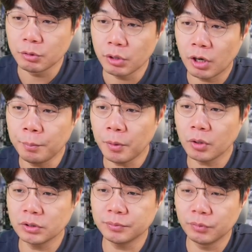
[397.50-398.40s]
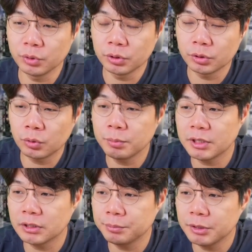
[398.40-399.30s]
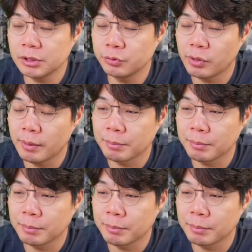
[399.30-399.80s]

미국 컨퍼런스 보드 소비자 심리지수가